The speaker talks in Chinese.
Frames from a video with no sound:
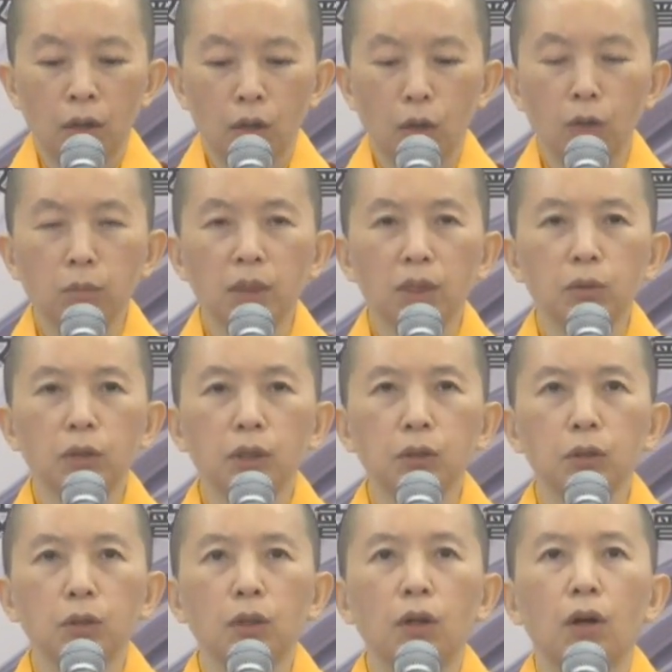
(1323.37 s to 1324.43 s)
同门会
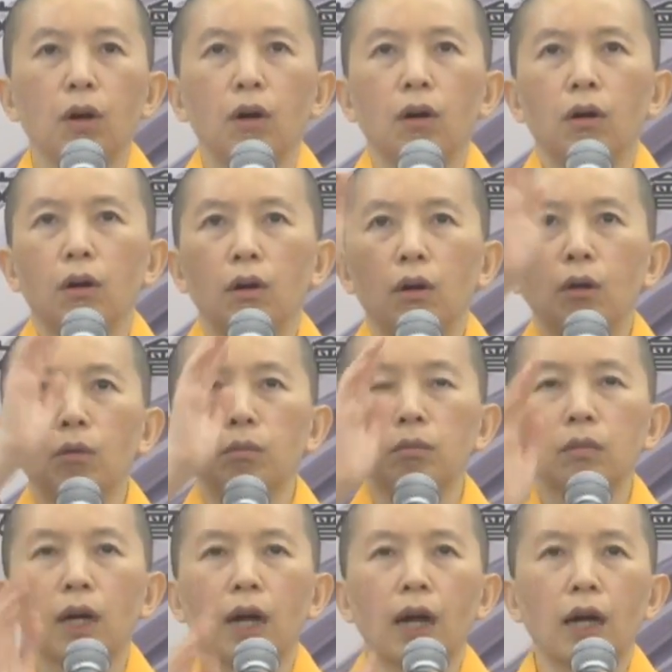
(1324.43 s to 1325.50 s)
说
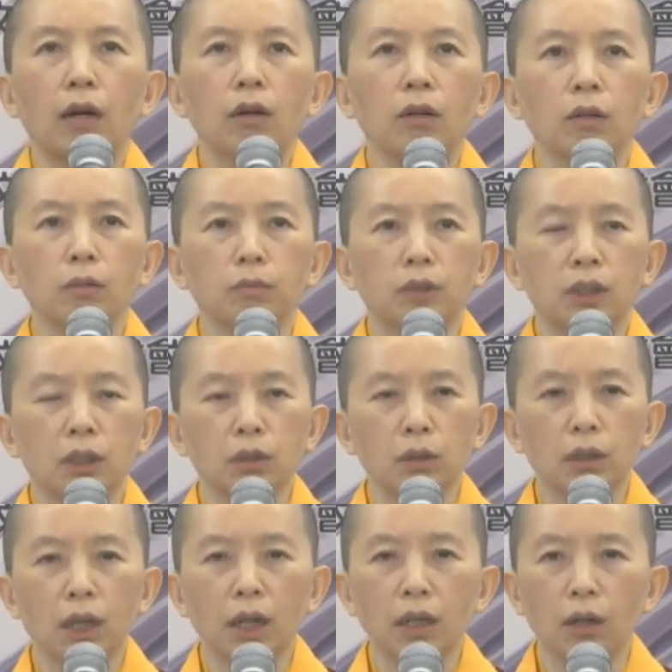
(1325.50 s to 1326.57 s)
m 啊 home”，结
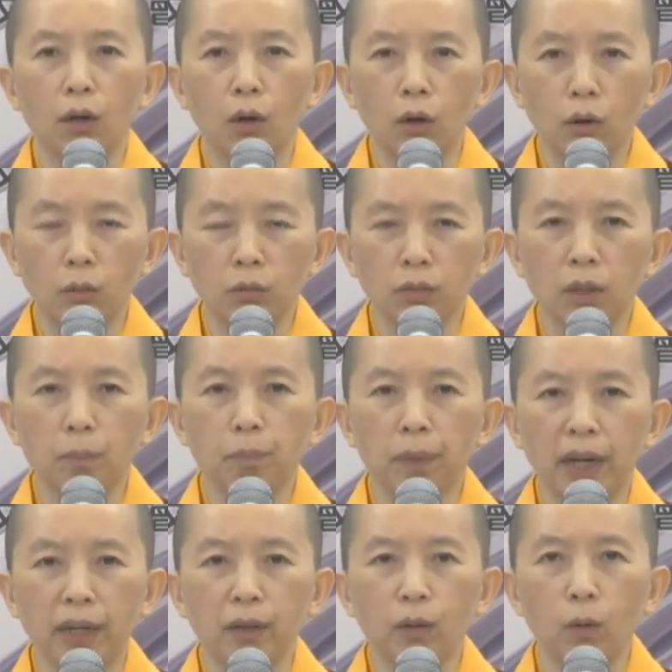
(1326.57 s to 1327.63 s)
果他的 m 的
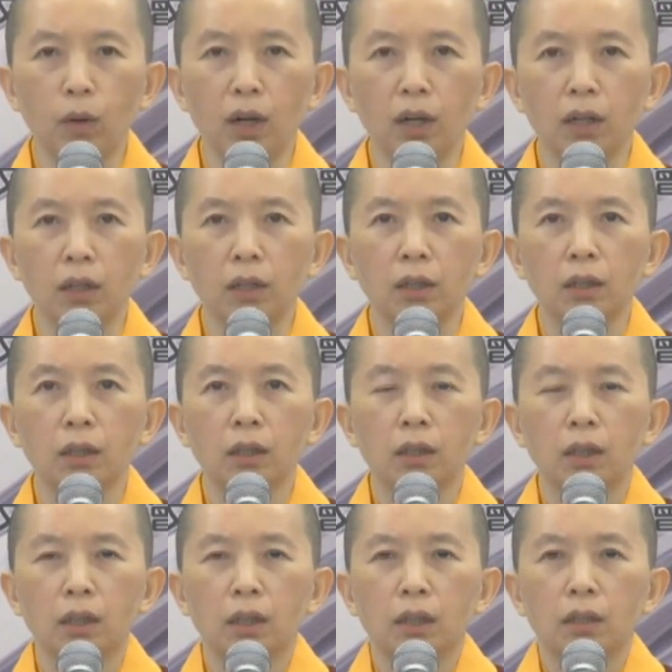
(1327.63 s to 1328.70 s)
白光
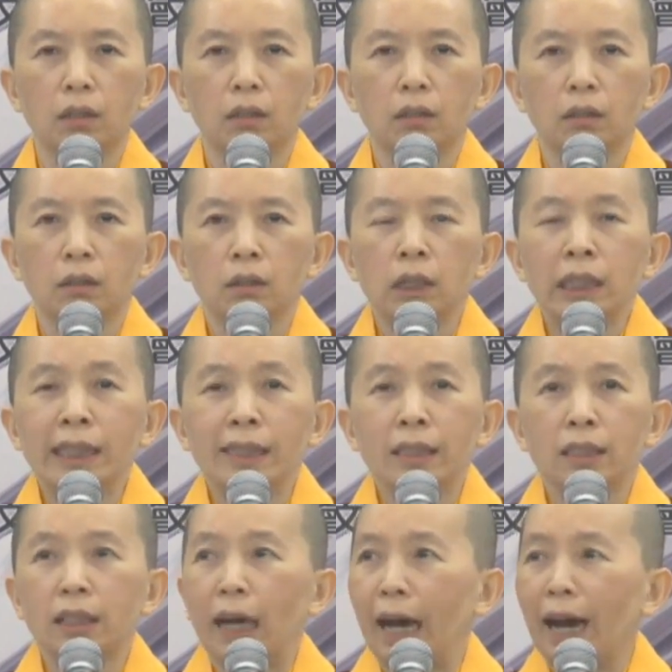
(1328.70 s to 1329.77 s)

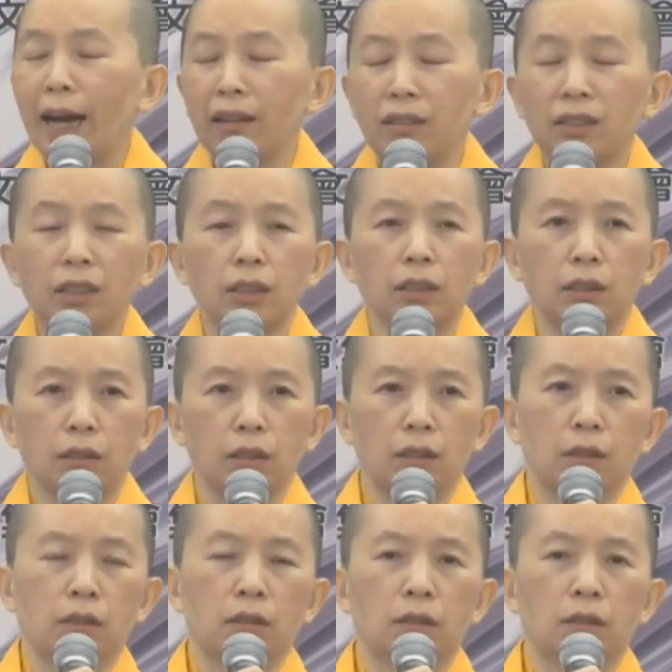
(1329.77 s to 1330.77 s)
是暗色的，